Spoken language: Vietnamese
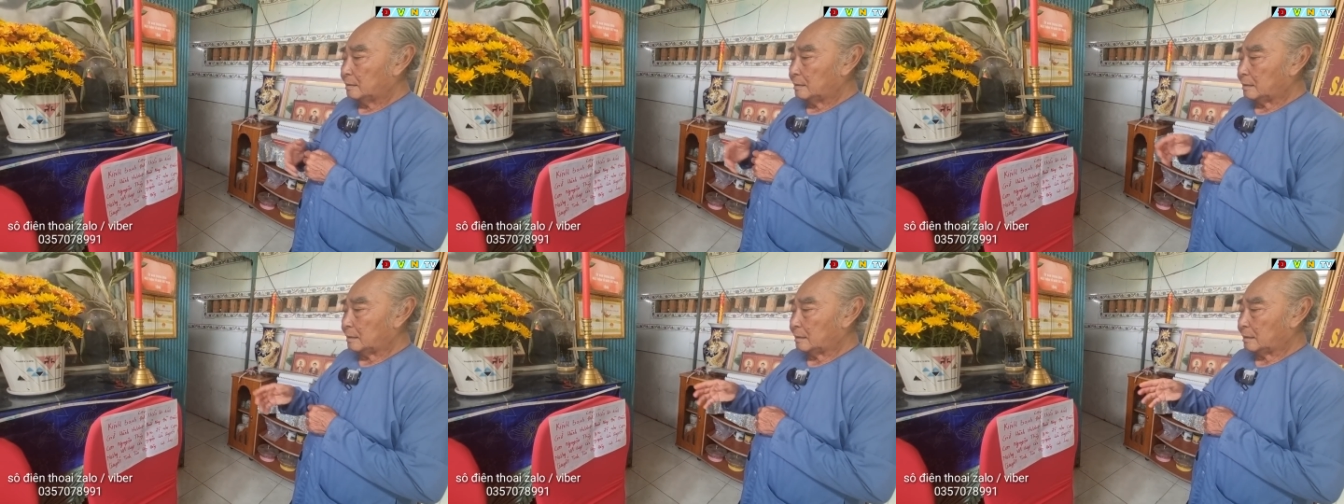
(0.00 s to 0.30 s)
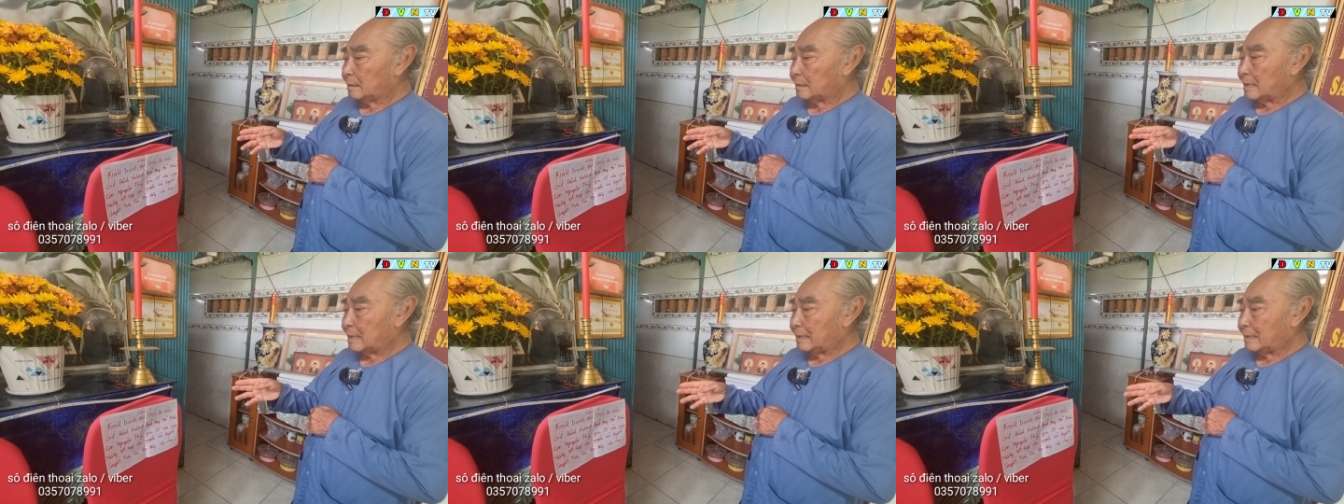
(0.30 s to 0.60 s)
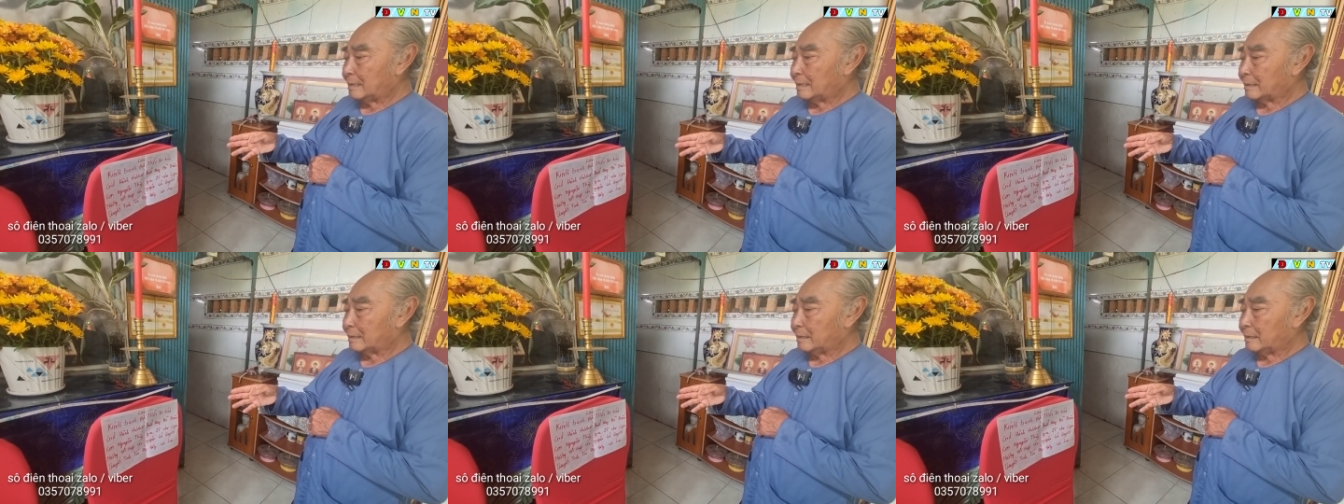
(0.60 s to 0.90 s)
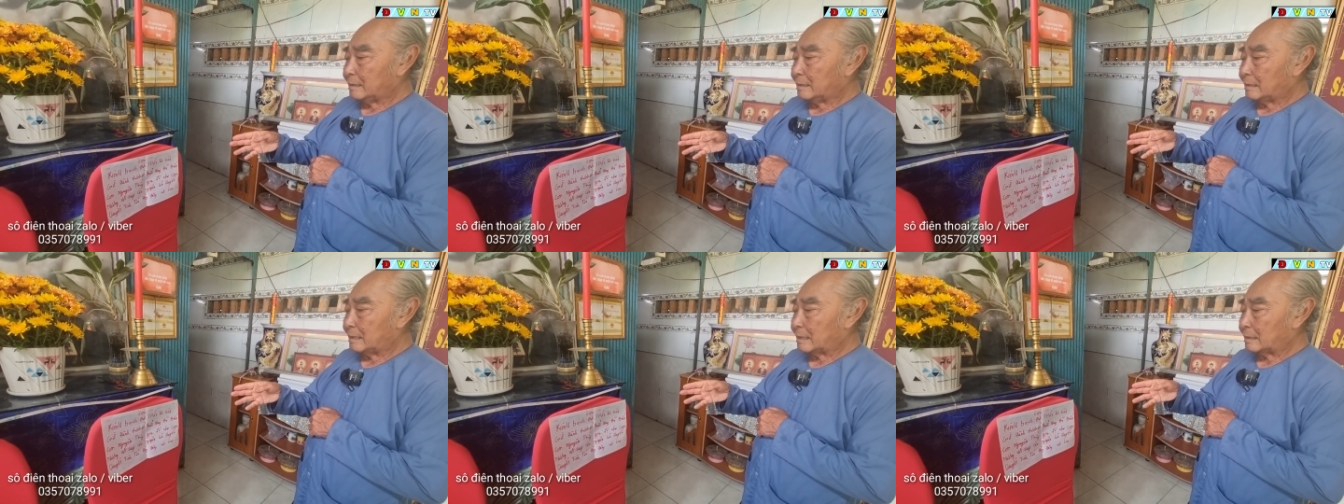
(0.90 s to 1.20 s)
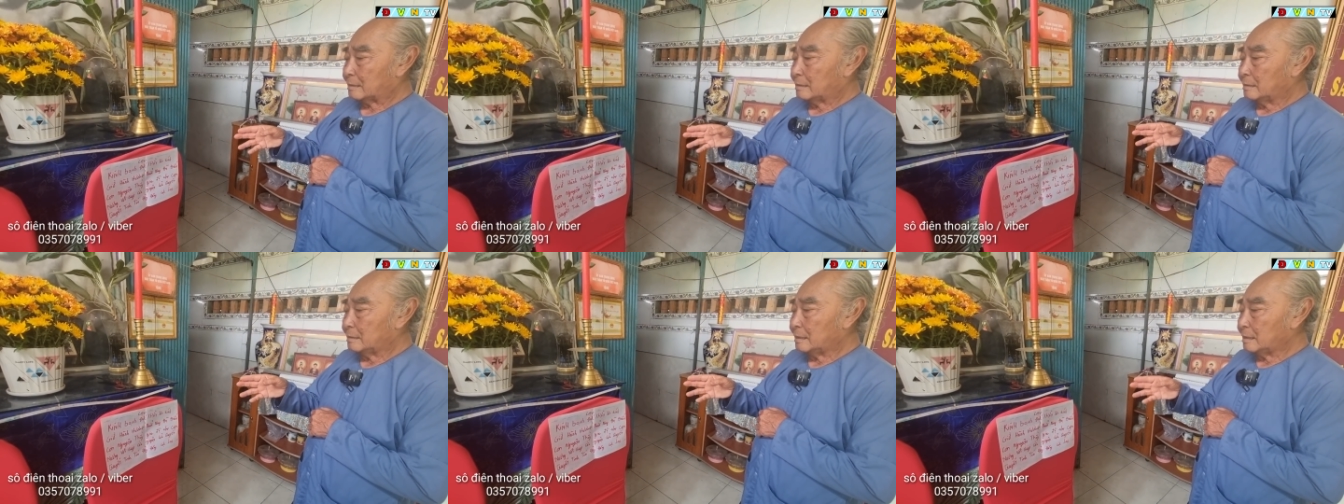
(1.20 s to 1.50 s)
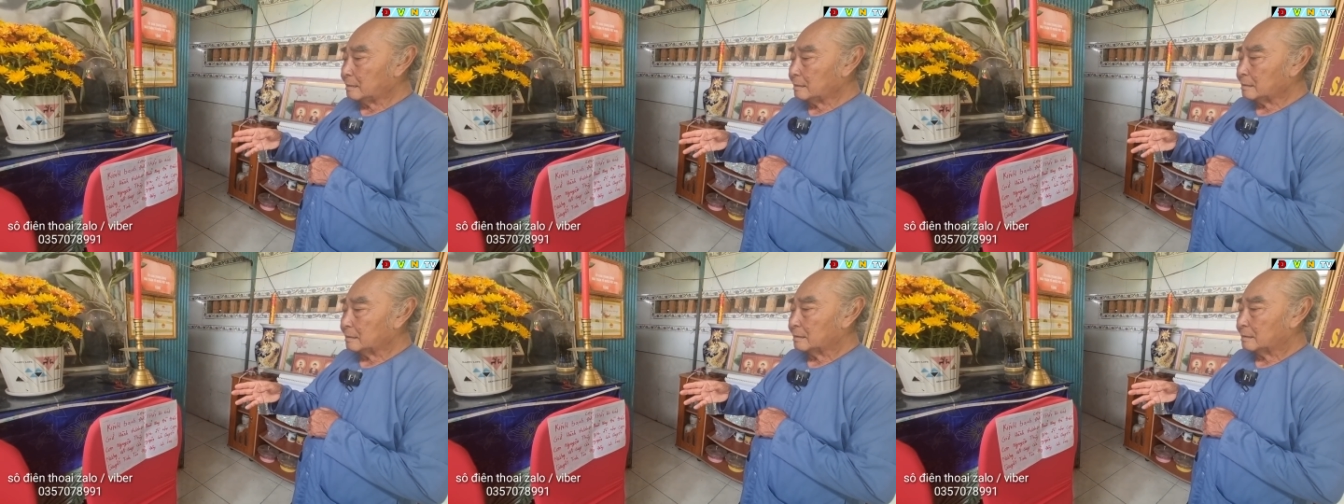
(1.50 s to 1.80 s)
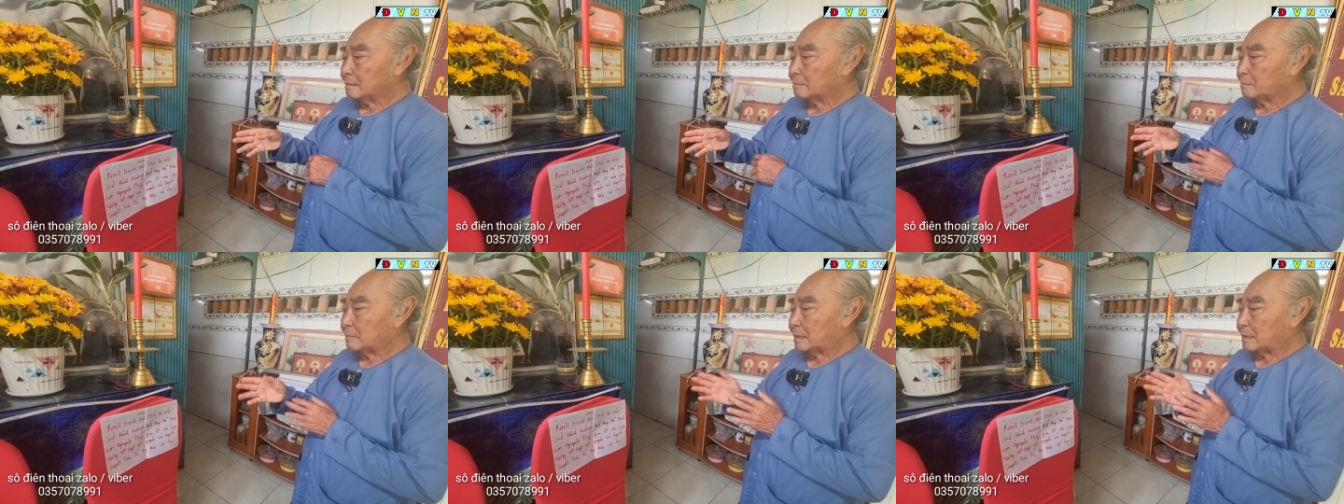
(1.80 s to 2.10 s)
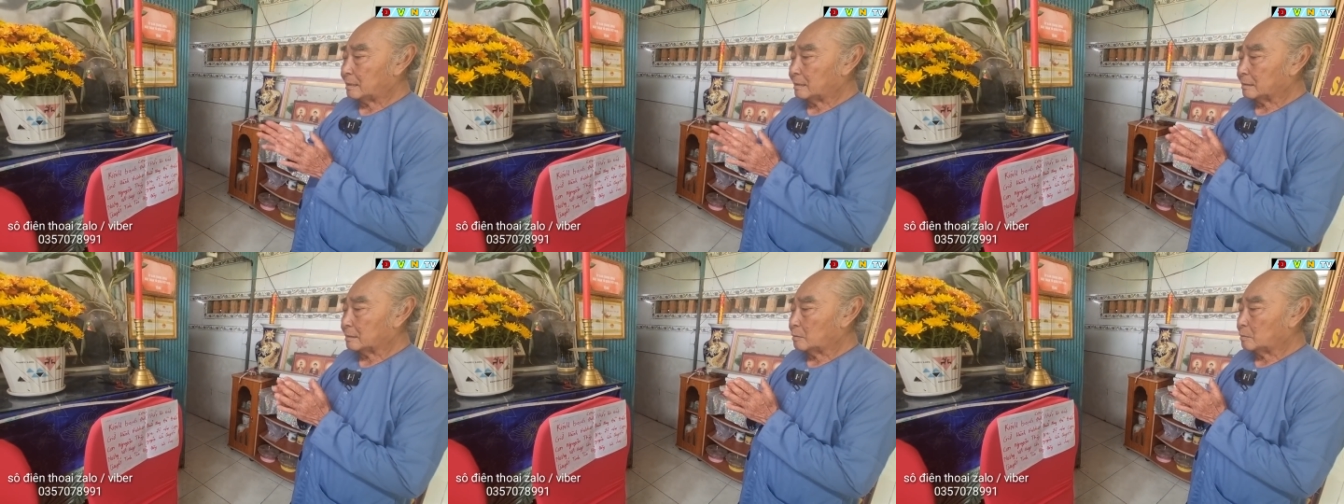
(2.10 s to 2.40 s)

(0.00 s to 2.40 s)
thì đây là cái lần thứ nhất mà